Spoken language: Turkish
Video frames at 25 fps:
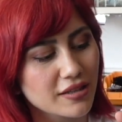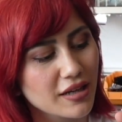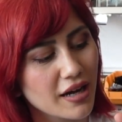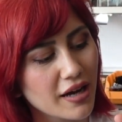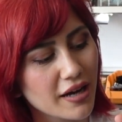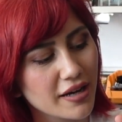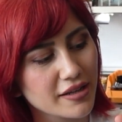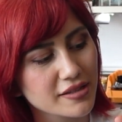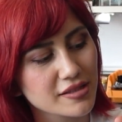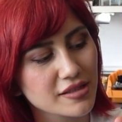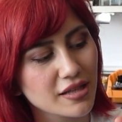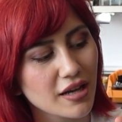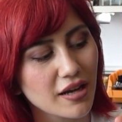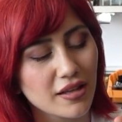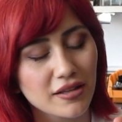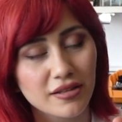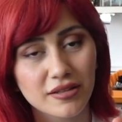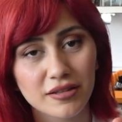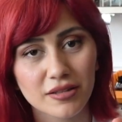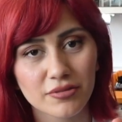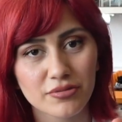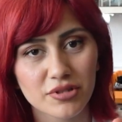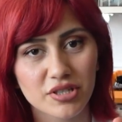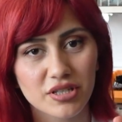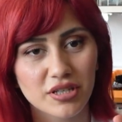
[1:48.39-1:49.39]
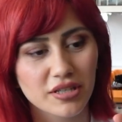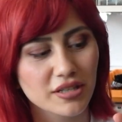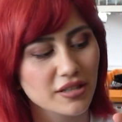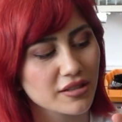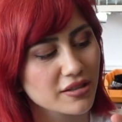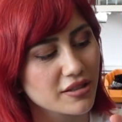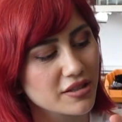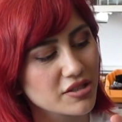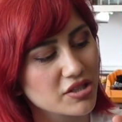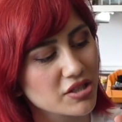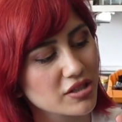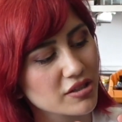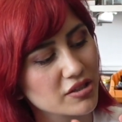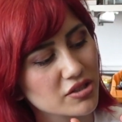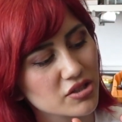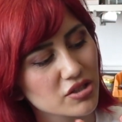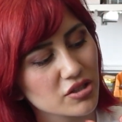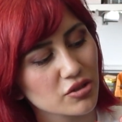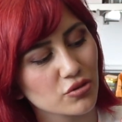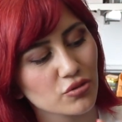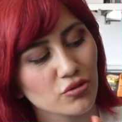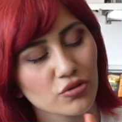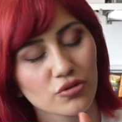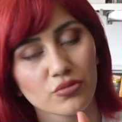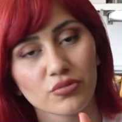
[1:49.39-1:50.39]
Gayet sağlıklı bir şekilde
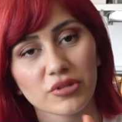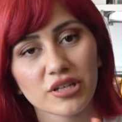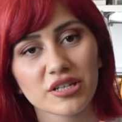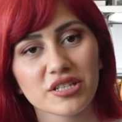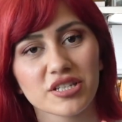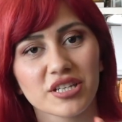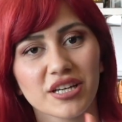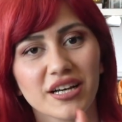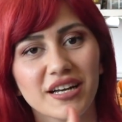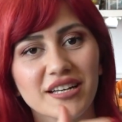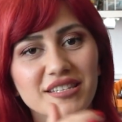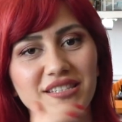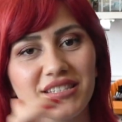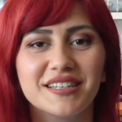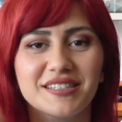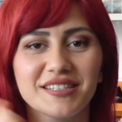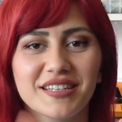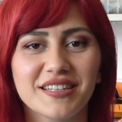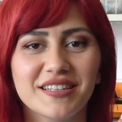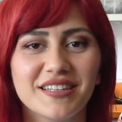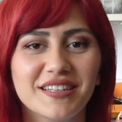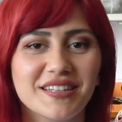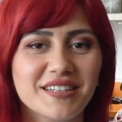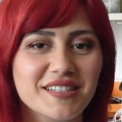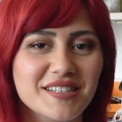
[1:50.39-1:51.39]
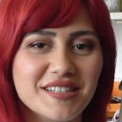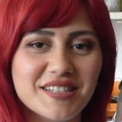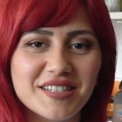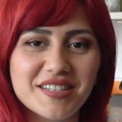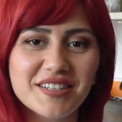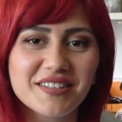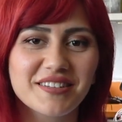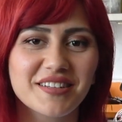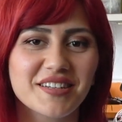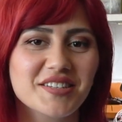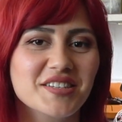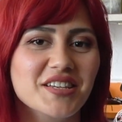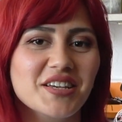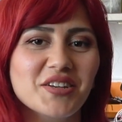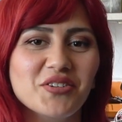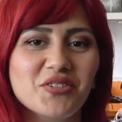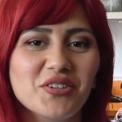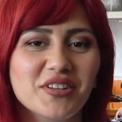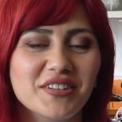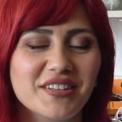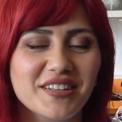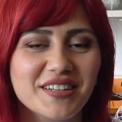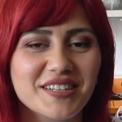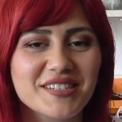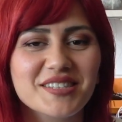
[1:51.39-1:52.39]
çalışır durumda cihaz. İzlediğiniz için teşekkür
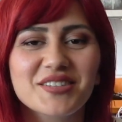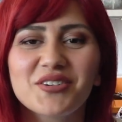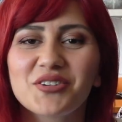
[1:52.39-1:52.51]
ederiz.